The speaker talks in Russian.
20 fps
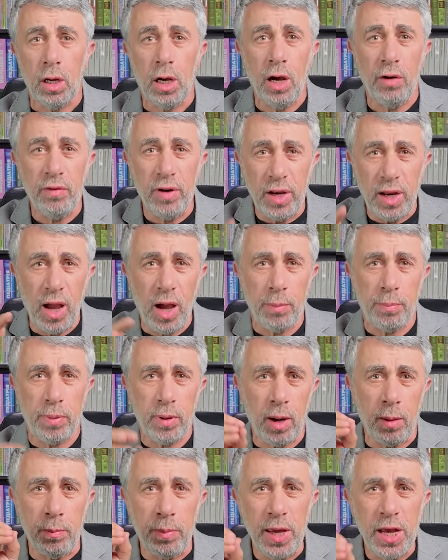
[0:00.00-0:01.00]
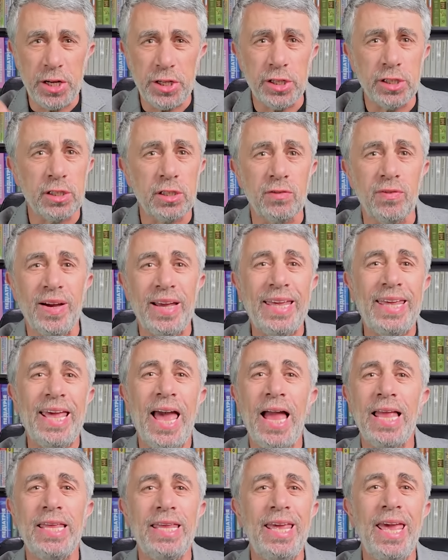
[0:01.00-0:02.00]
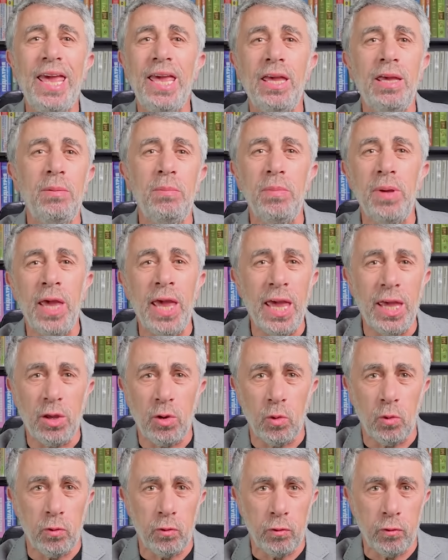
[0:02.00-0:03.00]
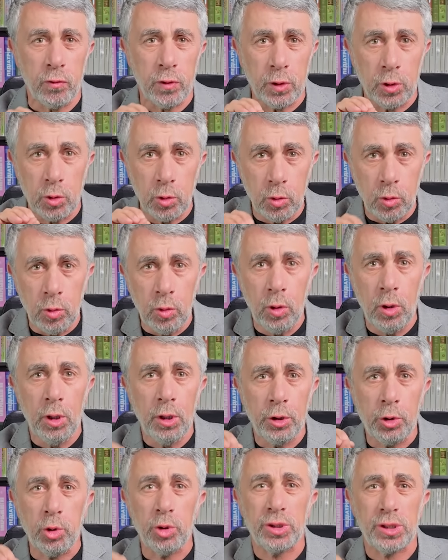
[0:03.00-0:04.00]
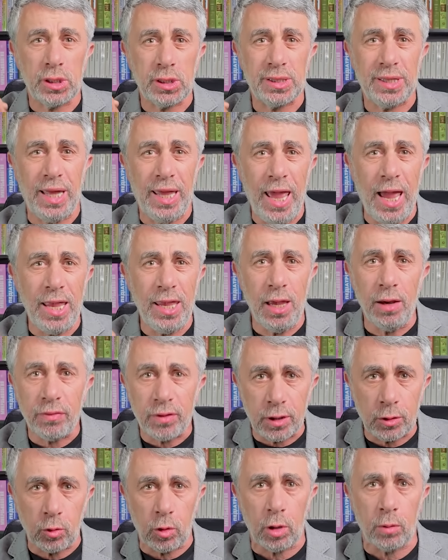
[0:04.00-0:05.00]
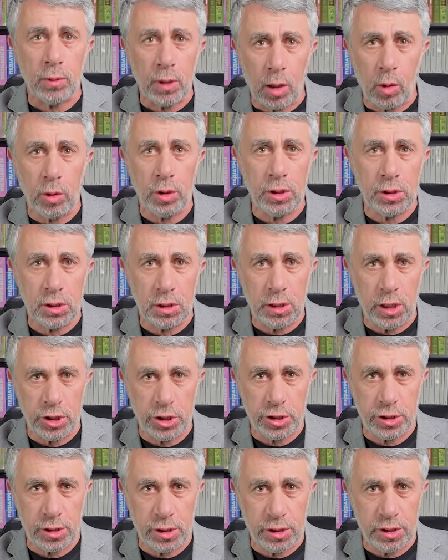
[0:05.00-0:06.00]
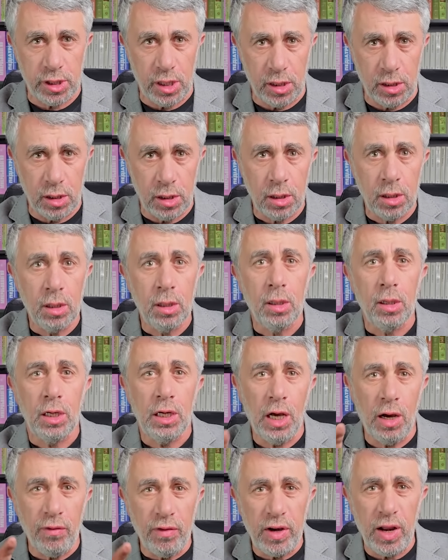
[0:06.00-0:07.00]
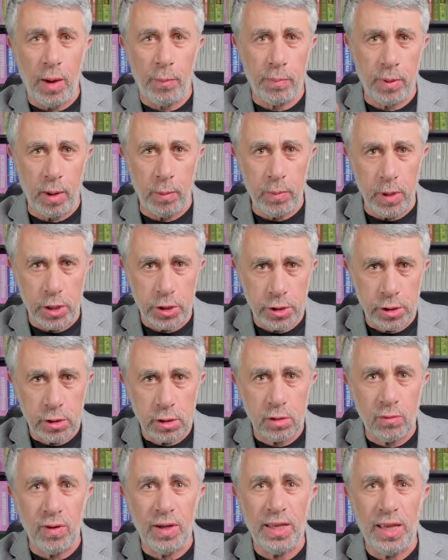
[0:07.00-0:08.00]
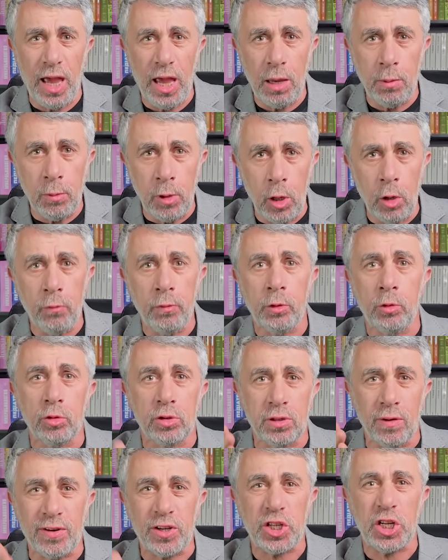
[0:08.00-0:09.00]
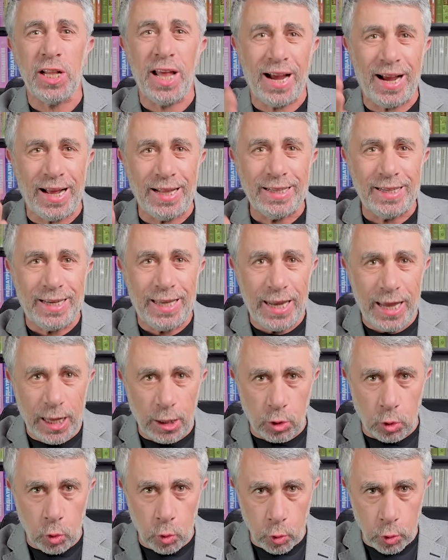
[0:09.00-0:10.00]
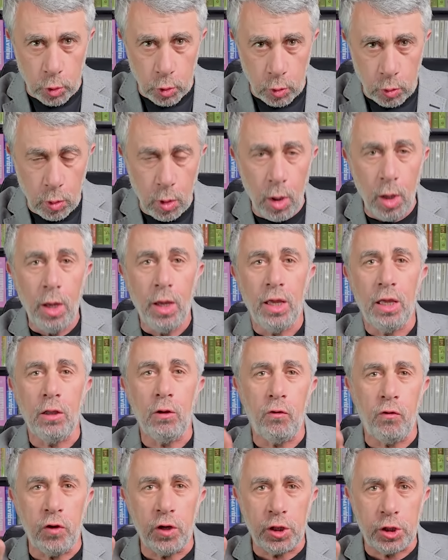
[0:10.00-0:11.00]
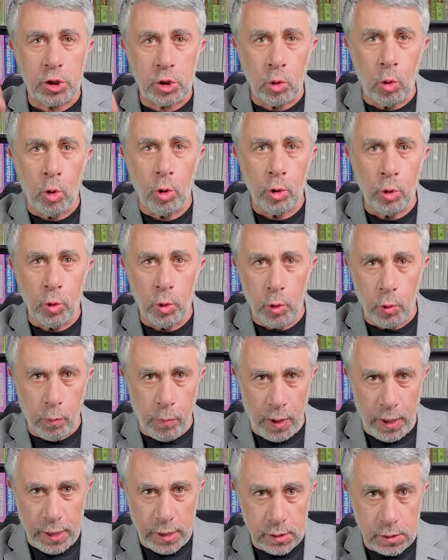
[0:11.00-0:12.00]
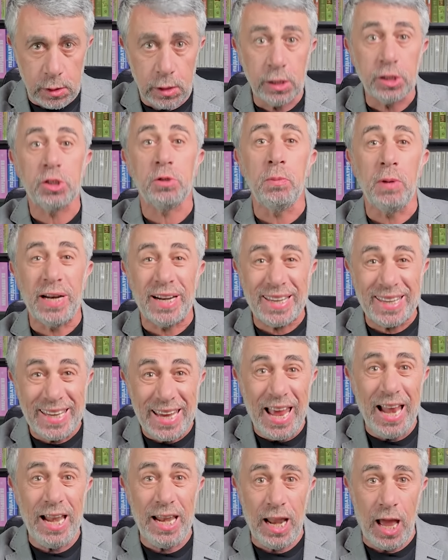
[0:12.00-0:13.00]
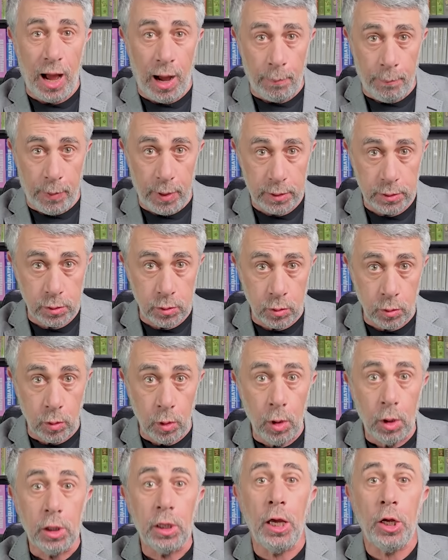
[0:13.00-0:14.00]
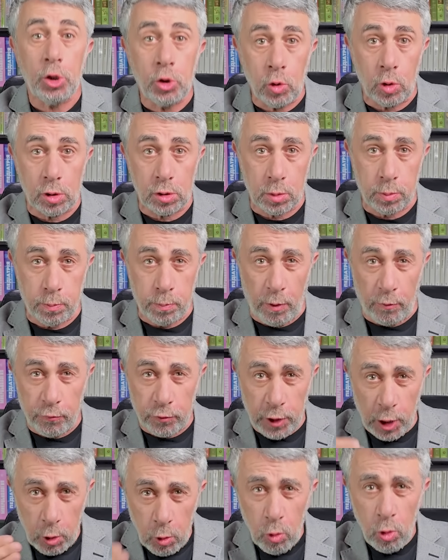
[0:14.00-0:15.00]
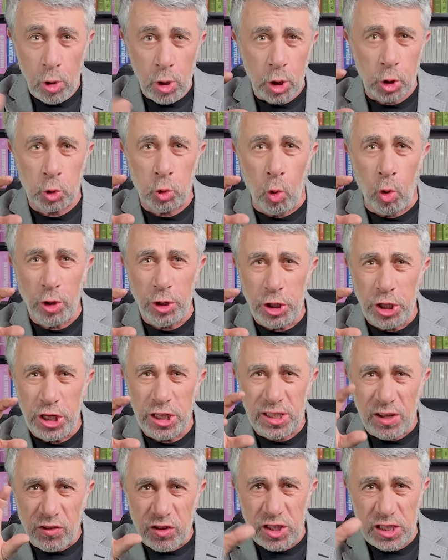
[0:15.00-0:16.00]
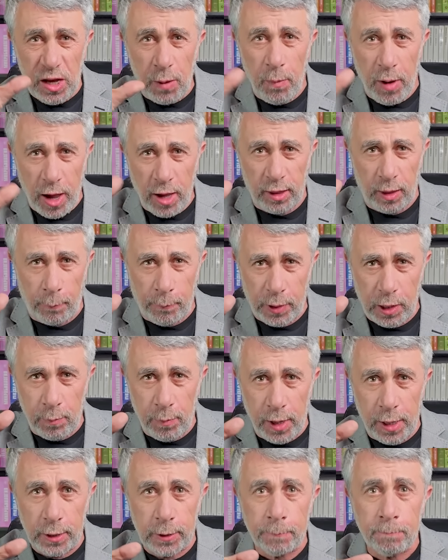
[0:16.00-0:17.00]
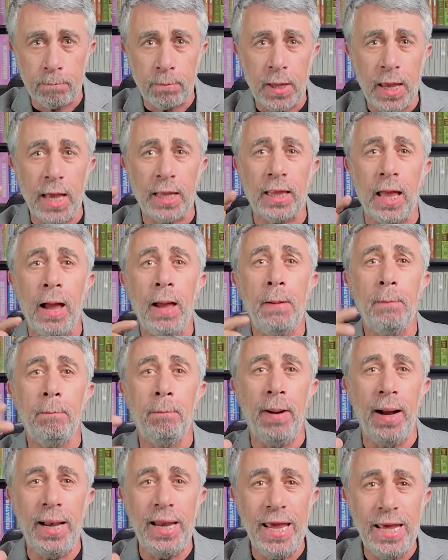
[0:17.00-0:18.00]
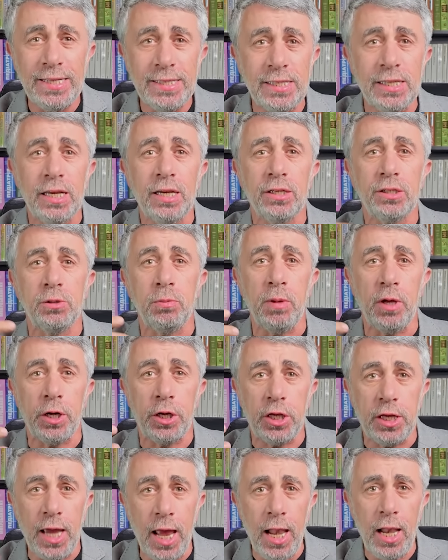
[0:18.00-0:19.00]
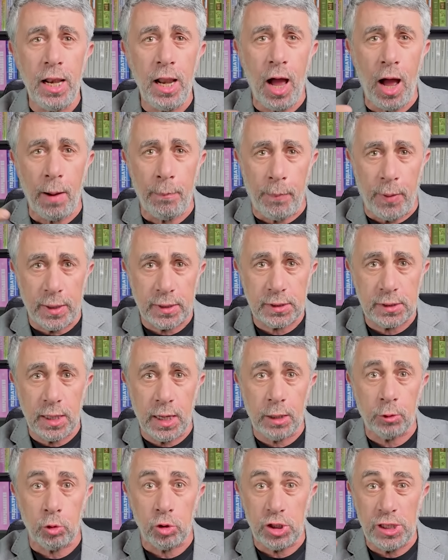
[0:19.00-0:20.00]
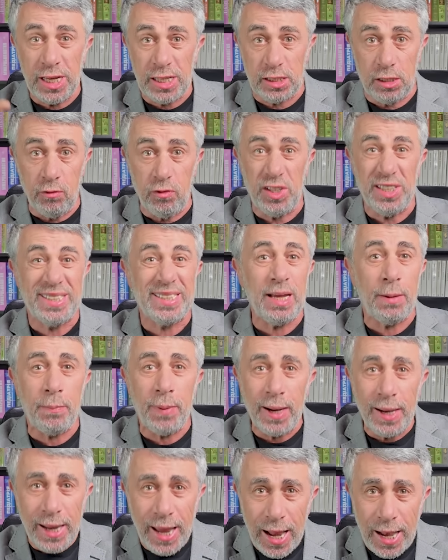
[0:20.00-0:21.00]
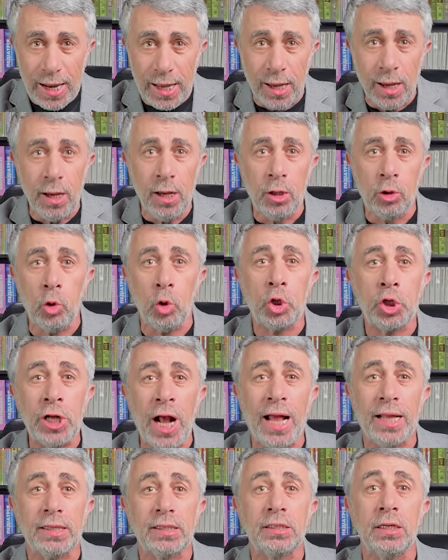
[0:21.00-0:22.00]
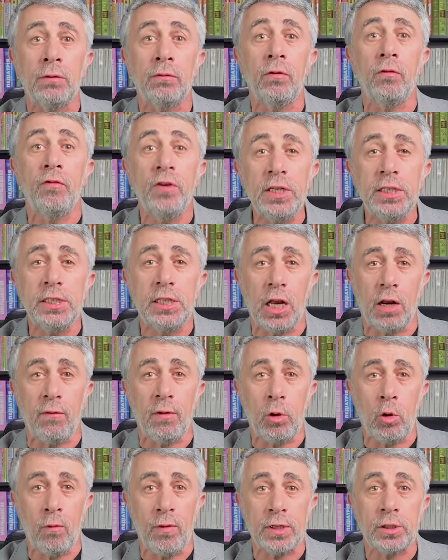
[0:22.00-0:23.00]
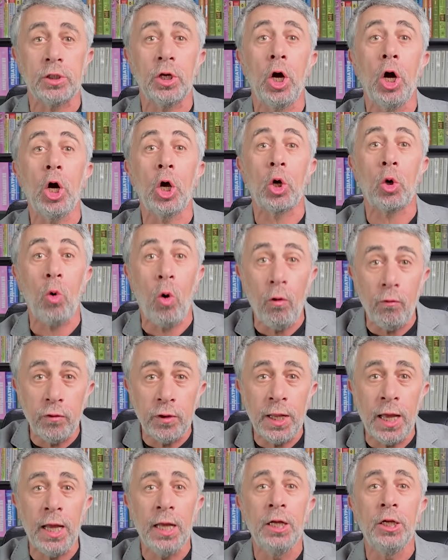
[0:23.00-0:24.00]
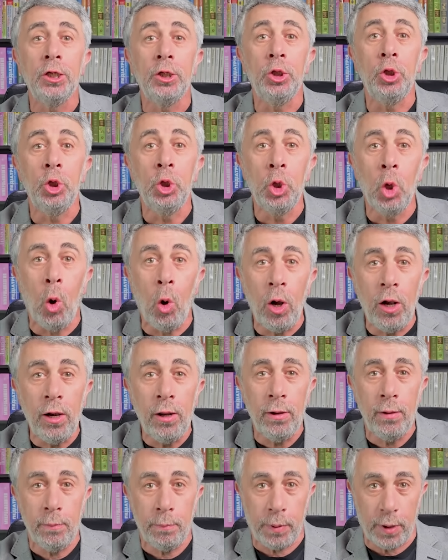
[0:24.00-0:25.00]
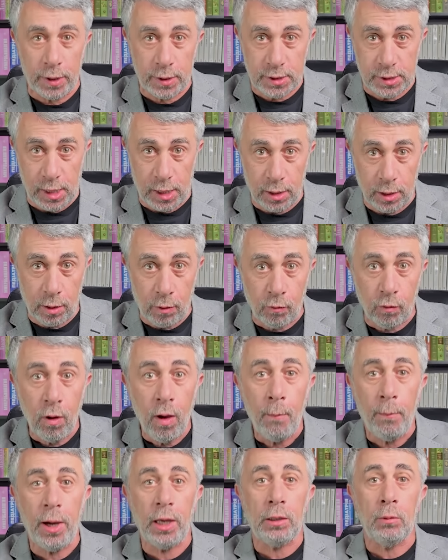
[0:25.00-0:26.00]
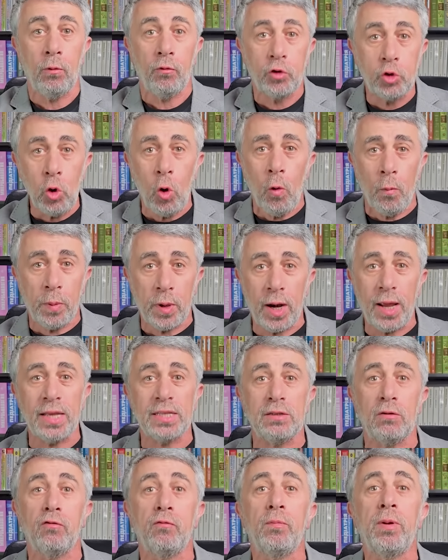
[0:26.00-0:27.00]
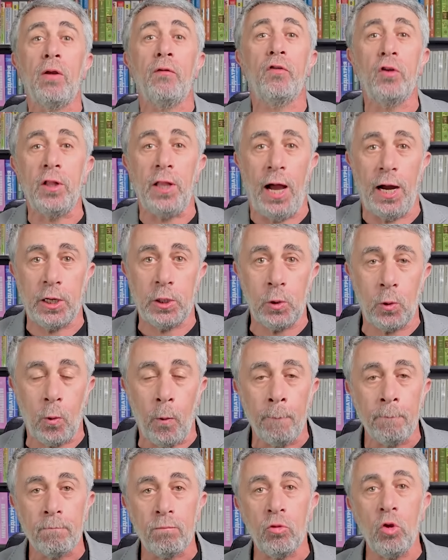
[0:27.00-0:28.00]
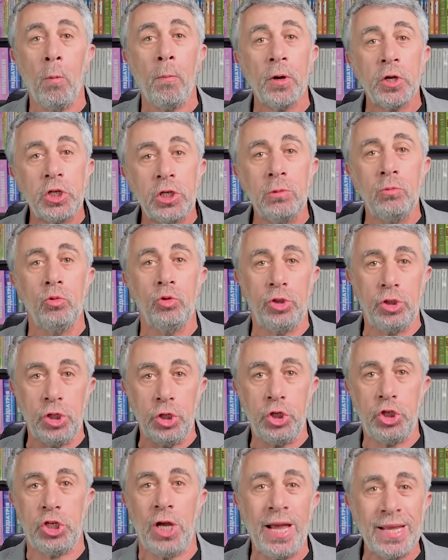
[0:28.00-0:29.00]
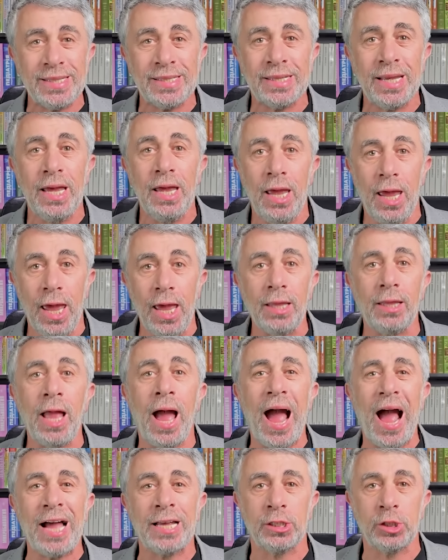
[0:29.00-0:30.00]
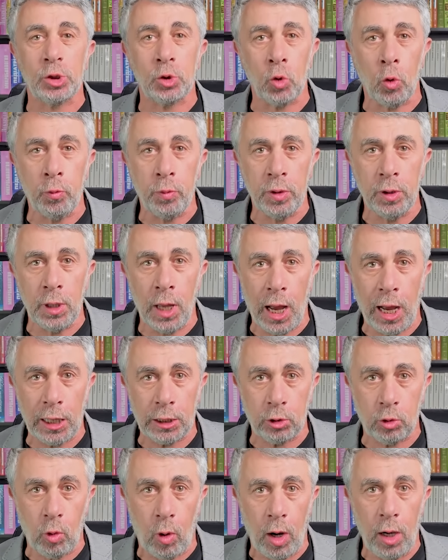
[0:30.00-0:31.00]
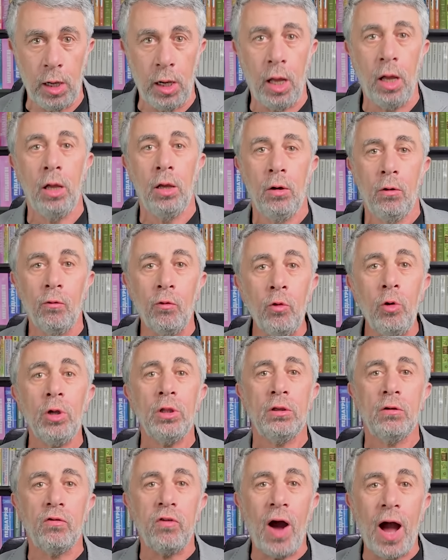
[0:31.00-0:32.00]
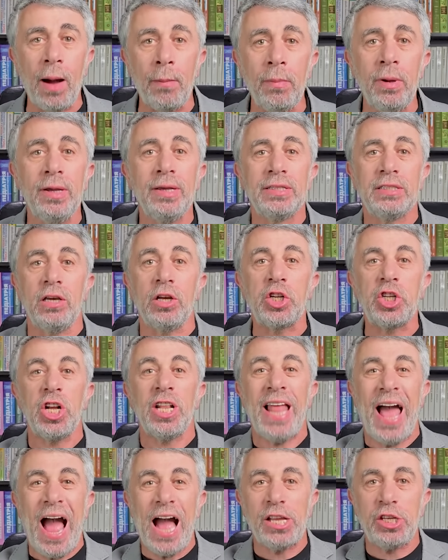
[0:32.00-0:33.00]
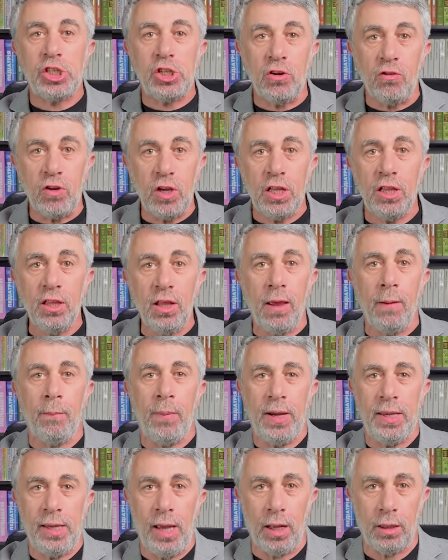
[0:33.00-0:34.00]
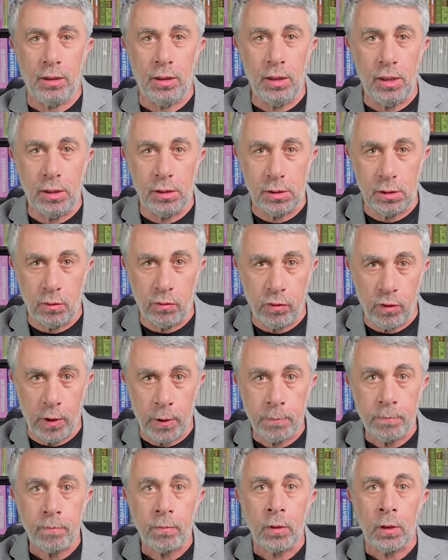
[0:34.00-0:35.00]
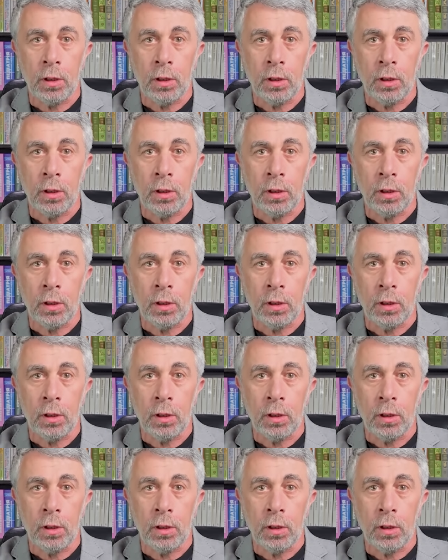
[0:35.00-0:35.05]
Говоря про бешенство, я не имею в виду то состояние, в котором находятся наши соседи. Говоря про бешенство, я имею в виду совершенно конкретную инфекционную болезнь, смертельно опасную. Я еще раз повторю, кто не совсем это понимает. Это болезнь смертельно опасная. То есть, если вы заболели, то шансов выздороветь у вас ровно ноль процентов. Поэтому все упирается в профилактику. Но почему сейчас это особенно актуально? Вот вам совершенно очевидные и понятные цифры.